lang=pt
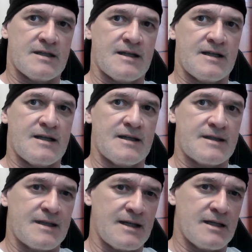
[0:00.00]
na
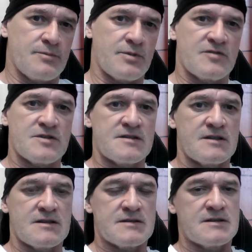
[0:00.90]
tela para
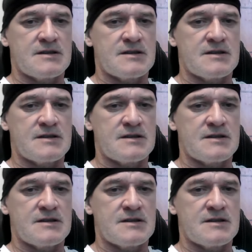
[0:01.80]
vocês,